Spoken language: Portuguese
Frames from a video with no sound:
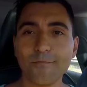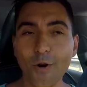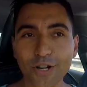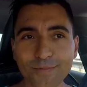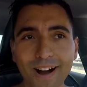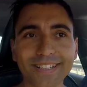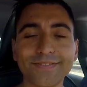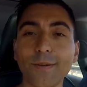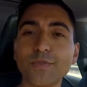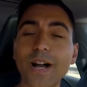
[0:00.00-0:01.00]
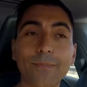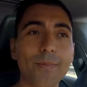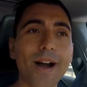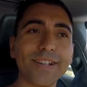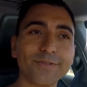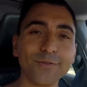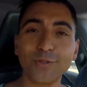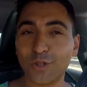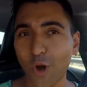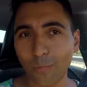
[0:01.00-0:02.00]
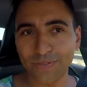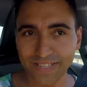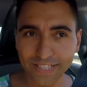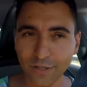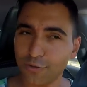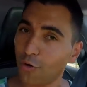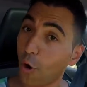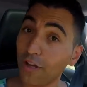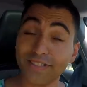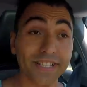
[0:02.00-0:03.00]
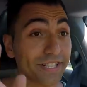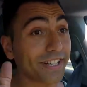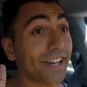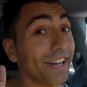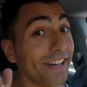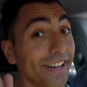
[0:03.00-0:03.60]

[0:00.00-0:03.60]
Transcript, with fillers: Boas malta, vamos lá para mais um top 5 coisas que.